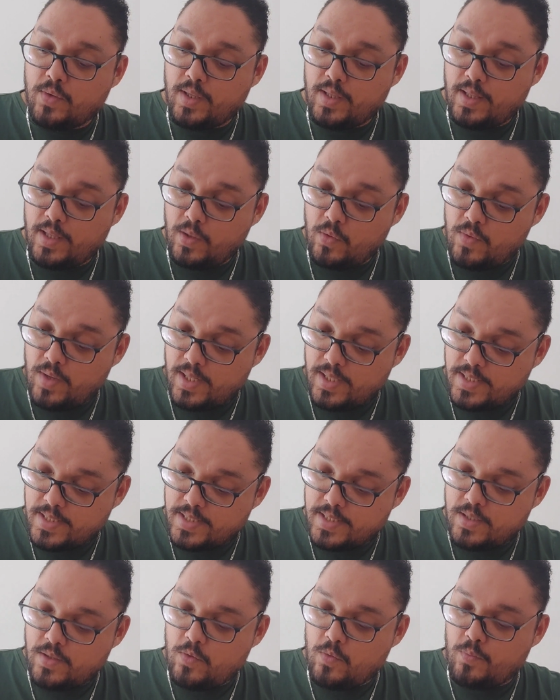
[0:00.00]
que tenho
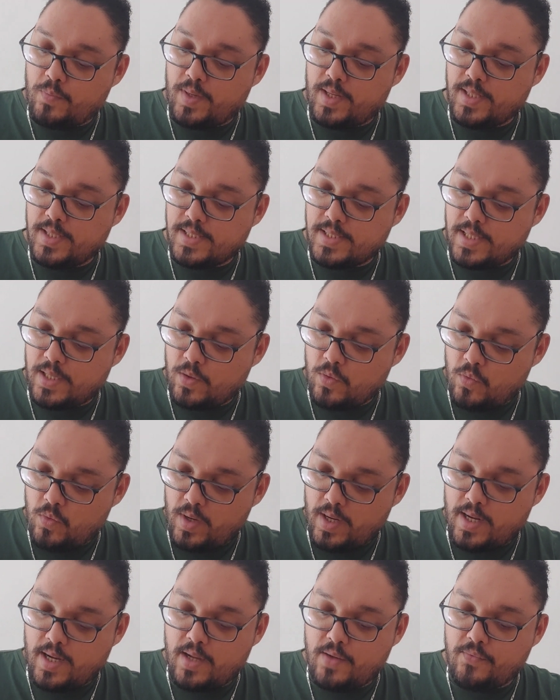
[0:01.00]
razão para estar com
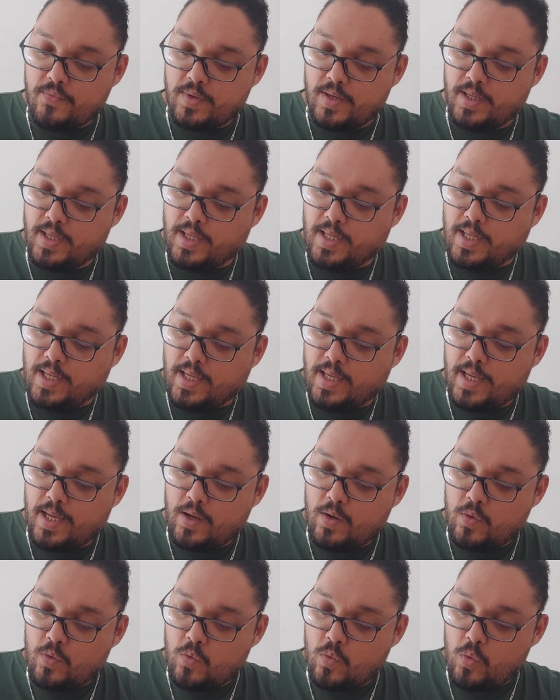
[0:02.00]
raiva. E
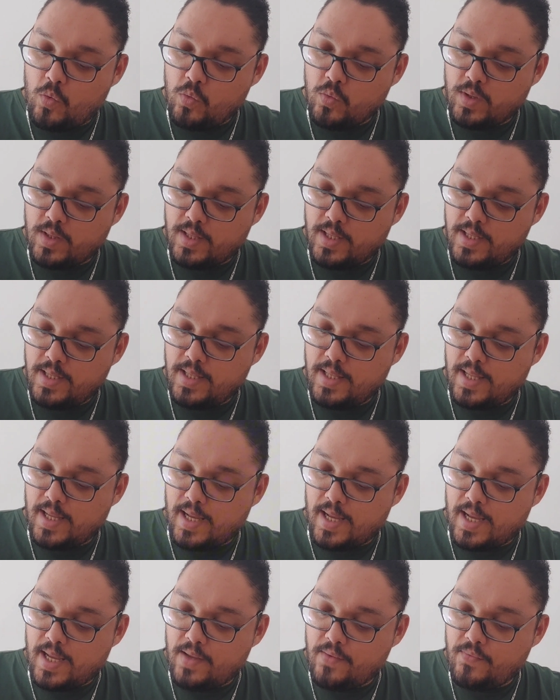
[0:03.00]
com tanta
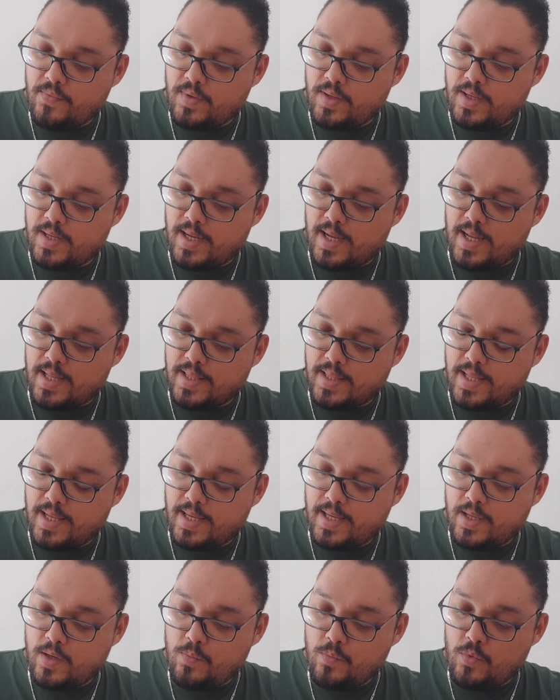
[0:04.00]
raiva até
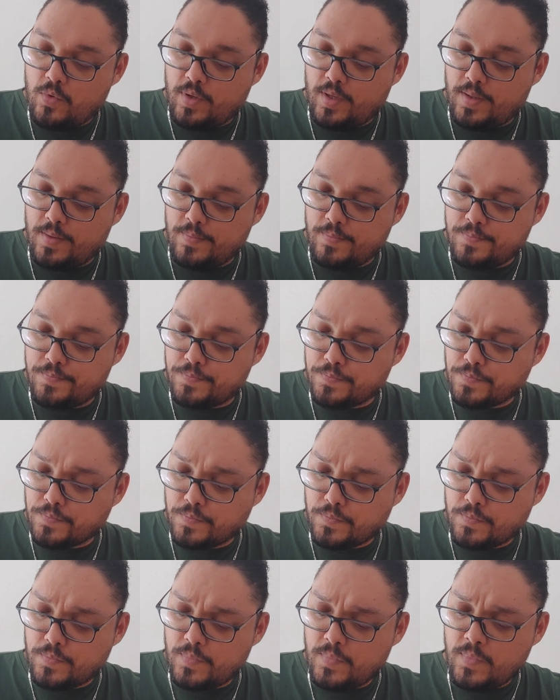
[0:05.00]
quero morrer.
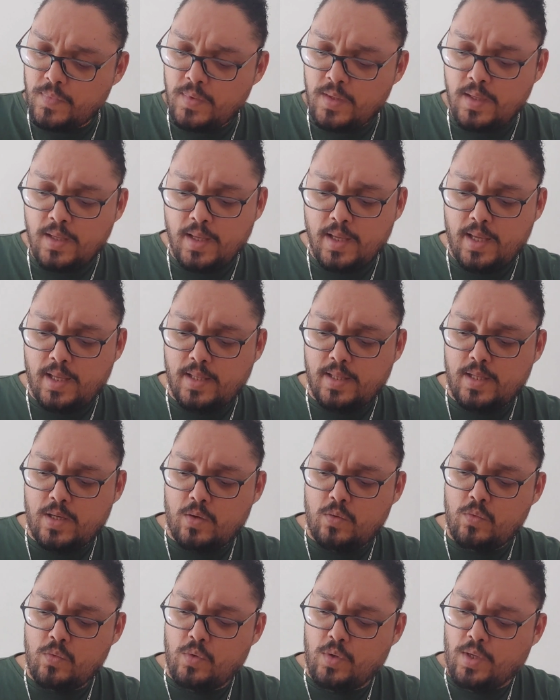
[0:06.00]

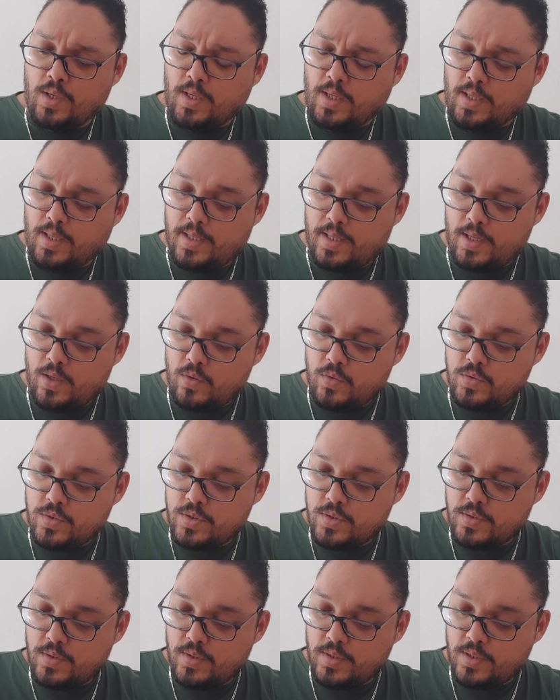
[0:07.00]
Então
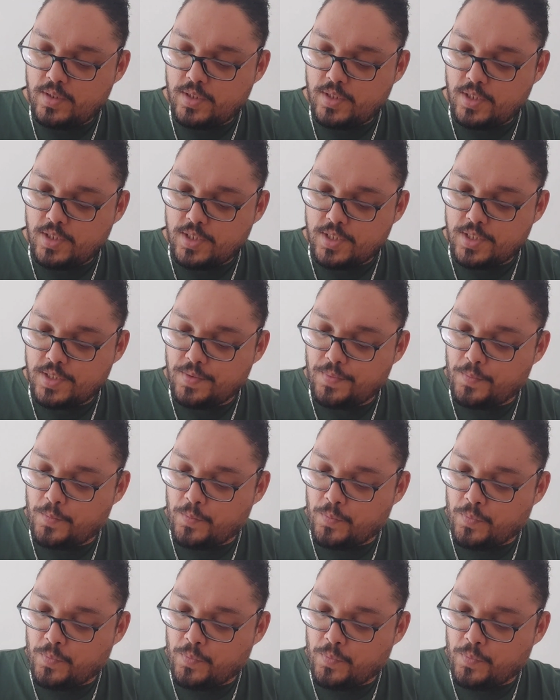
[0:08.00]
Deus disse: